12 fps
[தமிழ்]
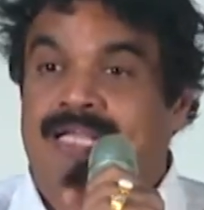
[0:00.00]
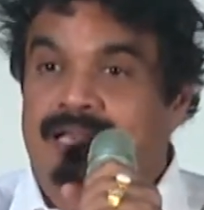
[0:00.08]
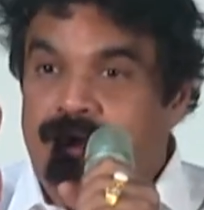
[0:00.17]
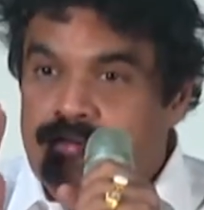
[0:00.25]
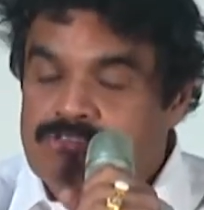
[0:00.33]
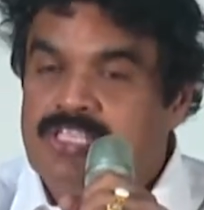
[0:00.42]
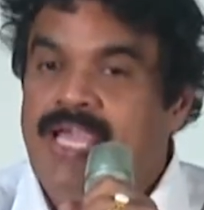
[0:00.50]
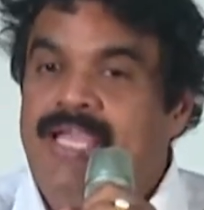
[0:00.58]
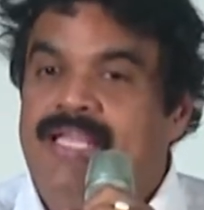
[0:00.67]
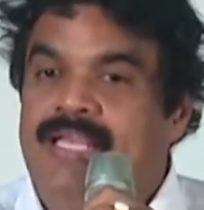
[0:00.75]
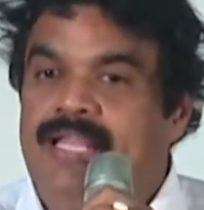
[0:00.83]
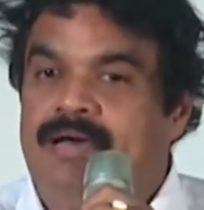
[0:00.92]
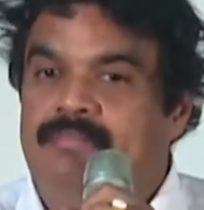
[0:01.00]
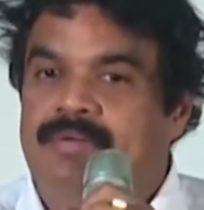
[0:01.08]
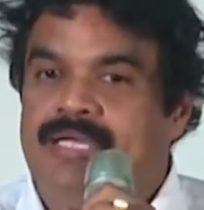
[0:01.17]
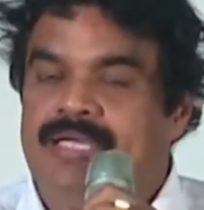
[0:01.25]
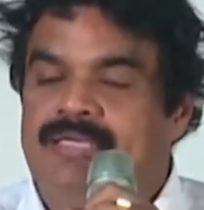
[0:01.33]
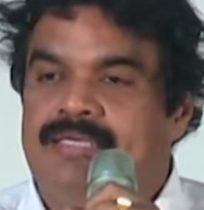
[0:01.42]
க்ளவுஸே
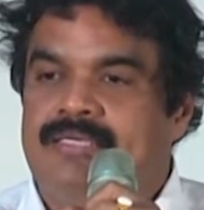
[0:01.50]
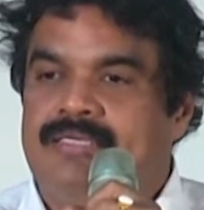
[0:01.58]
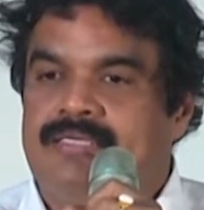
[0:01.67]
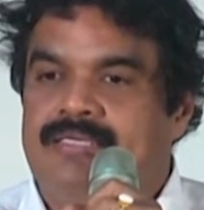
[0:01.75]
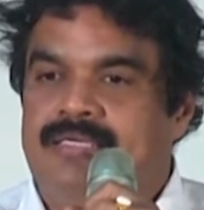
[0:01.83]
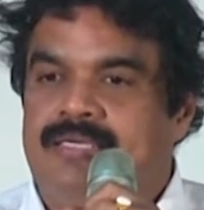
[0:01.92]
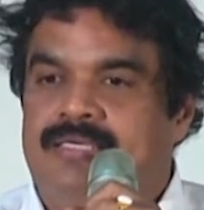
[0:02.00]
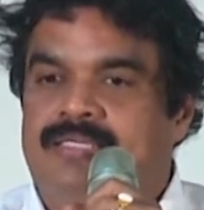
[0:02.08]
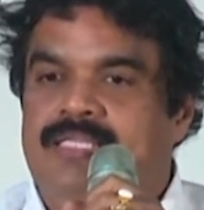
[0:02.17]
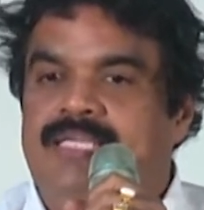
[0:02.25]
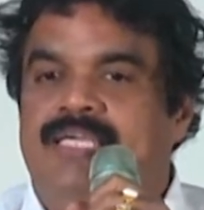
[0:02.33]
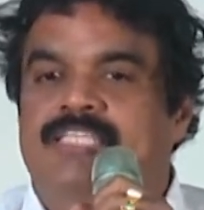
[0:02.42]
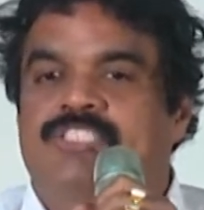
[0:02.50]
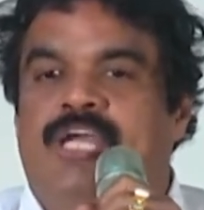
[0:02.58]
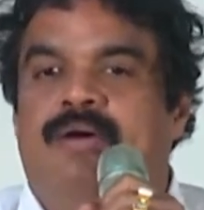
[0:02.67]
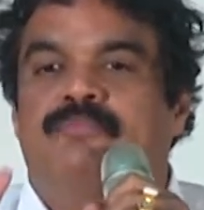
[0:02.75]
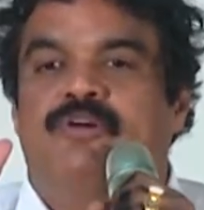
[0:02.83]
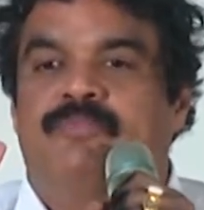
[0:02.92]
இல்லாமல் நீங்கள்
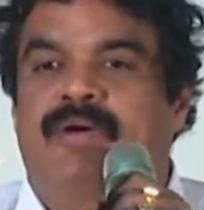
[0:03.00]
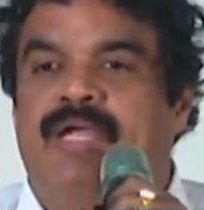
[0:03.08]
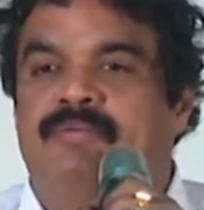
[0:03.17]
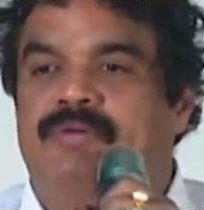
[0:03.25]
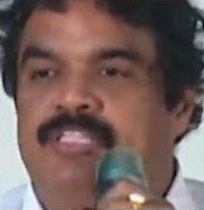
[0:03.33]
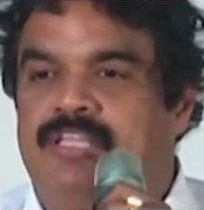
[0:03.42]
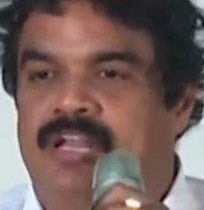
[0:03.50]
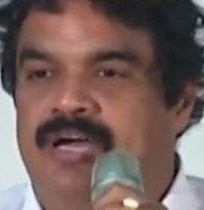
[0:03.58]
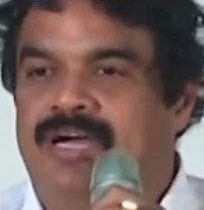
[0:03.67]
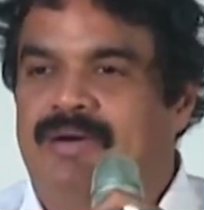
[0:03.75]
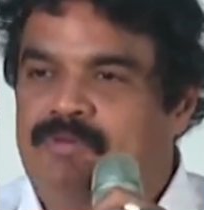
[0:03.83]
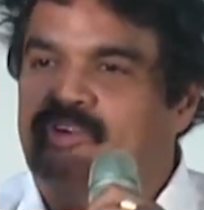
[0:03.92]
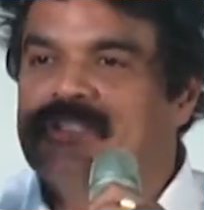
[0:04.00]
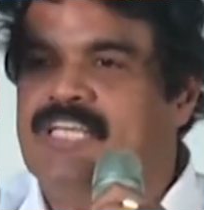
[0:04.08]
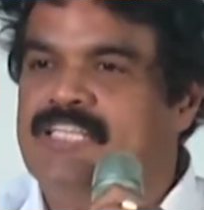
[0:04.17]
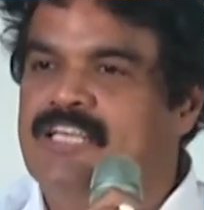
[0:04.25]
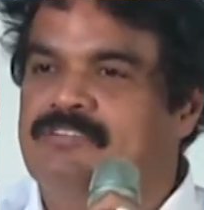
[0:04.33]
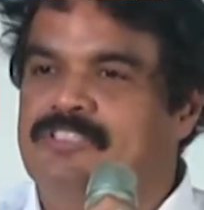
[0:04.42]
ஷாம்புவை பயன்படுத்தலாம் அப்படின்னு
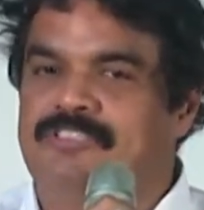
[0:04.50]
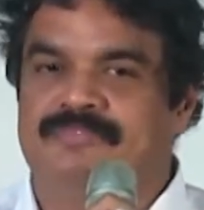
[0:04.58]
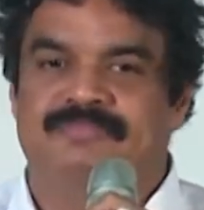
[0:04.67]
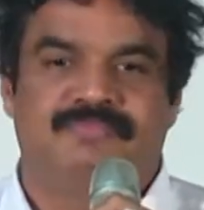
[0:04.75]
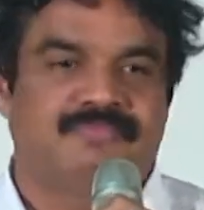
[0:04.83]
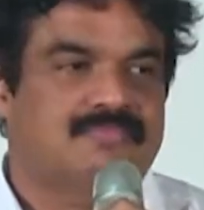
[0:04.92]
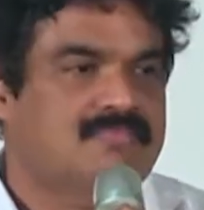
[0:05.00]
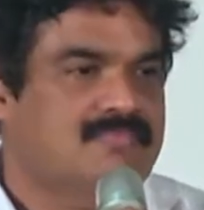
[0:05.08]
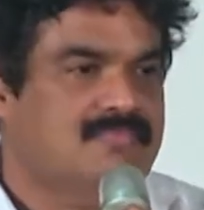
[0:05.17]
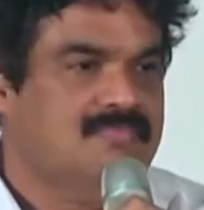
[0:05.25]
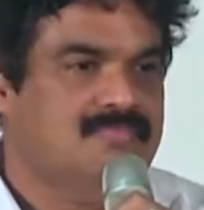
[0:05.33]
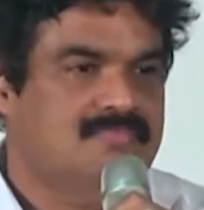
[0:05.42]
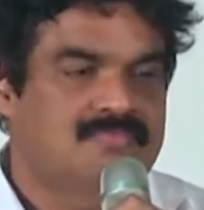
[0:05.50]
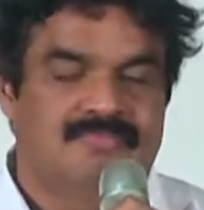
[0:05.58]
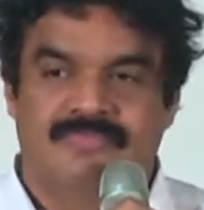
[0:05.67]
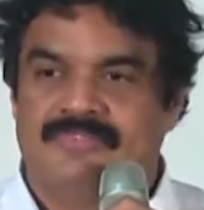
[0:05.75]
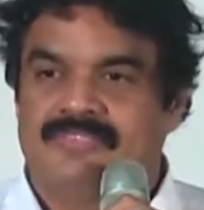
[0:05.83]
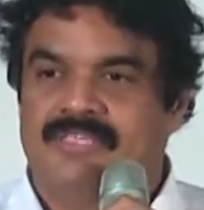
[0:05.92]
சந்தேகம் வந்துடும்
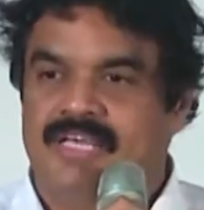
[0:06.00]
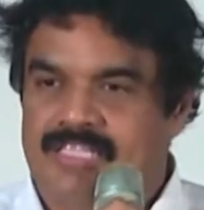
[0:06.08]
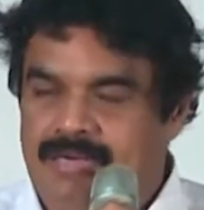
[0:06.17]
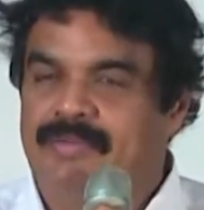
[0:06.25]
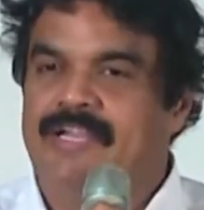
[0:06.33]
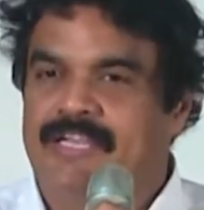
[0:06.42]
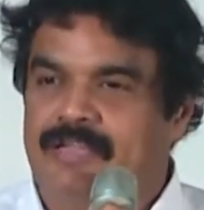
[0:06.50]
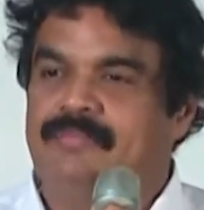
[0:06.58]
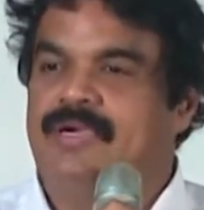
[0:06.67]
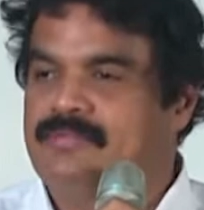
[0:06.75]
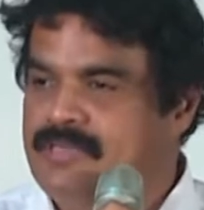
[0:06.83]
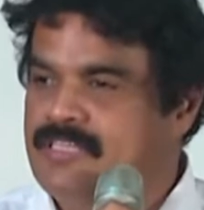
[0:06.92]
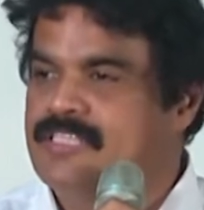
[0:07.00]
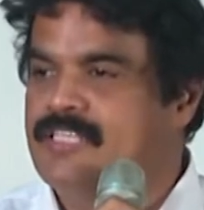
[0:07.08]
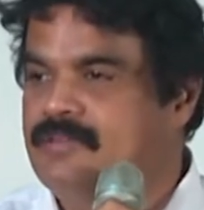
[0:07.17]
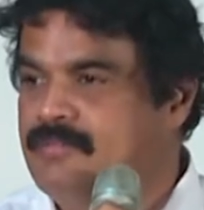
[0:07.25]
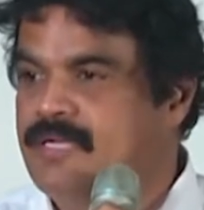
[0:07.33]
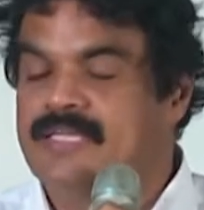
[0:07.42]
அதுக்கப்புறம் என்ன பாடுபட்டிருக்கேன்
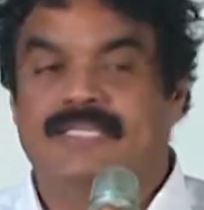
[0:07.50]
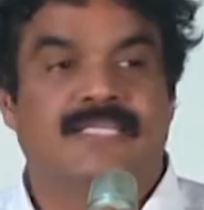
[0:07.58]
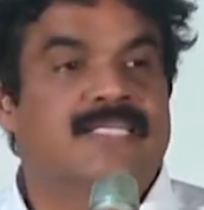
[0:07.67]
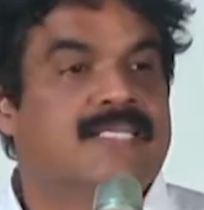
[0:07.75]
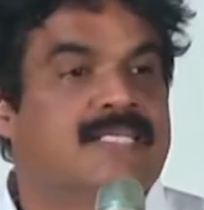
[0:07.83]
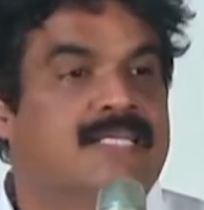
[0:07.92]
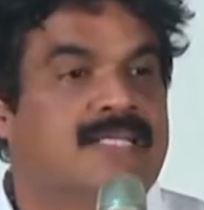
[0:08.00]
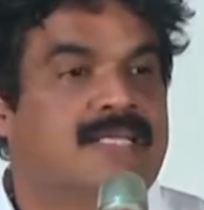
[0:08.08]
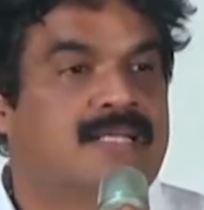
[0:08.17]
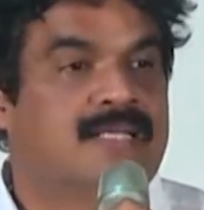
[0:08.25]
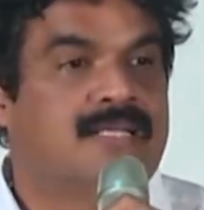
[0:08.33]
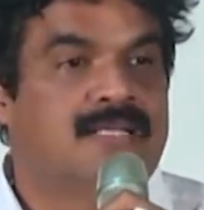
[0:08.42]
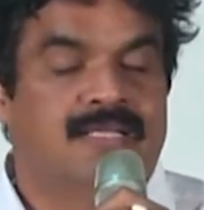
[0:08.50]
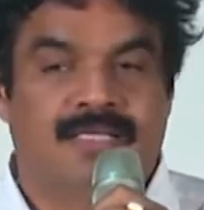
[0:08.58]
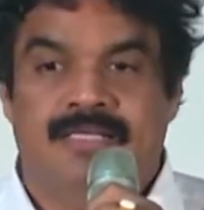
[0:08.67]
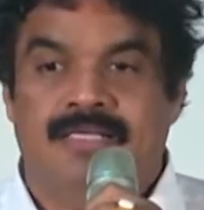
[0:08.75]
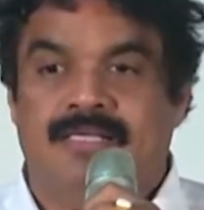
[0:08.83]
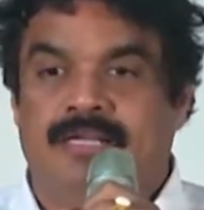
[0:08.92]
தெரியுமா
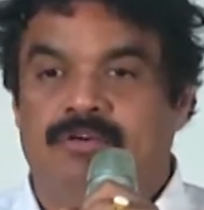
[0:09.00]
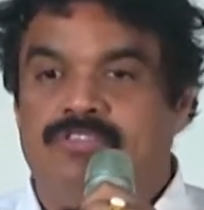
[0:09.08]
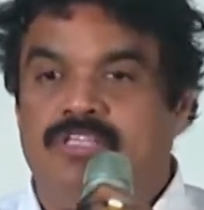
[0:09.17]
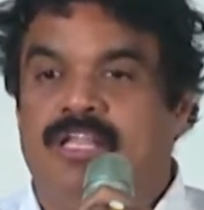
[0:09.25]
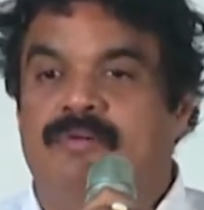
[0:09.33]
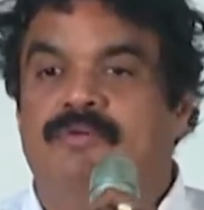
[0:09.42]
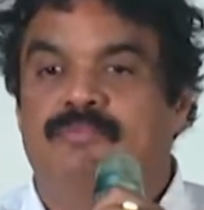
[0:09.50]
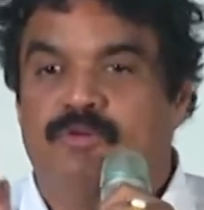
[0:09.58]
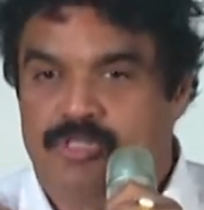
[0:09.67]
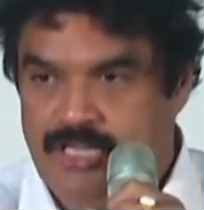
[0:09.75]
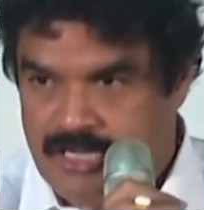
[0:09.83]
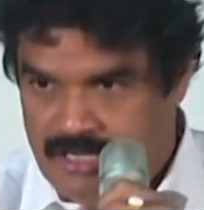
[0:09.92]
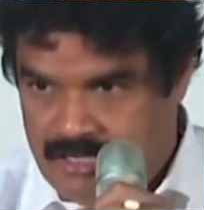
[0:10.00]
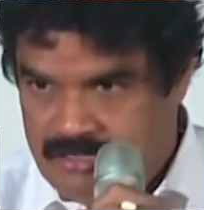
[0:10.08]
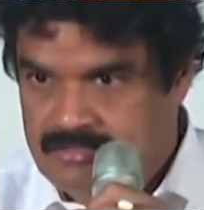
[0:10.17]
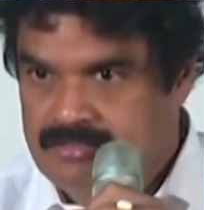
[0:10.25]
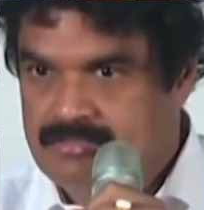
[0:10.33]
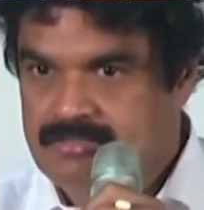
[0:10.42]
க்ளவுஸ் இல்லாமல் போட்டால்
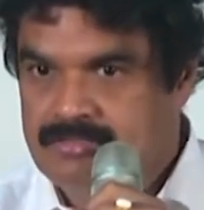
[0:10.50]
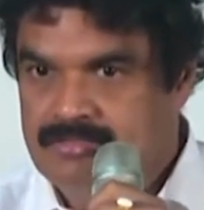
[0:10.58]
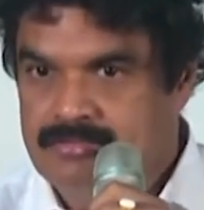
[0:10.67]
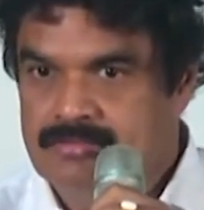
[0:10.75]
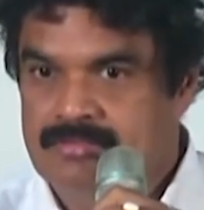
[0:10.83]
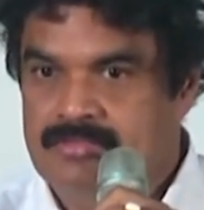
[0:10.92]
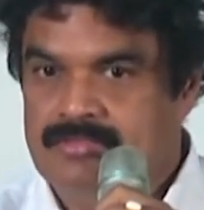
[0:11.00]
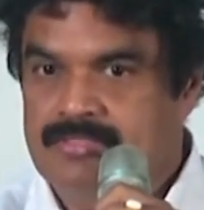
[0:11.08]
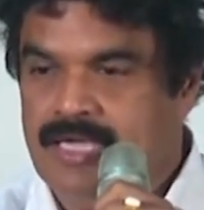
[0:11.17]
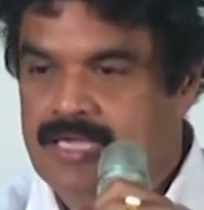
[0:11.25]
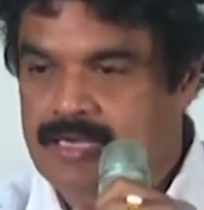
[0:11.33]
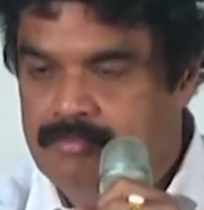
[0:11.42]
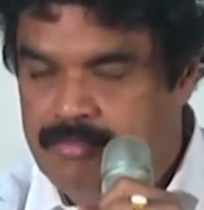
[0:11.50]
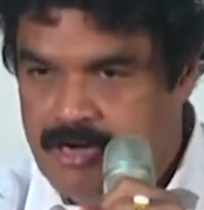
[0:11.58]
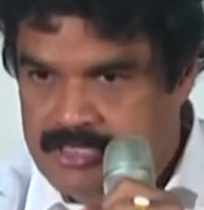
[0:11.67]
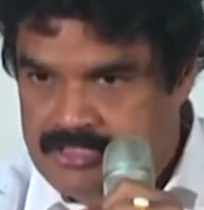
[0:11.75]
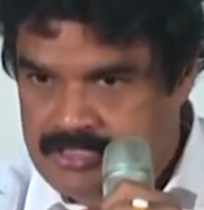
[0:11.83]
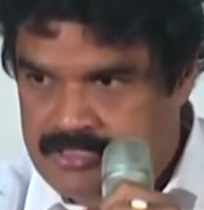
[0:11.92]
கையில்
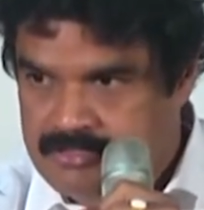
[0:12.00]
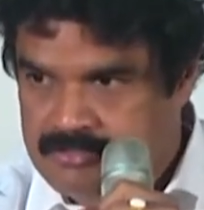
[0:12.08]
பாய்சன்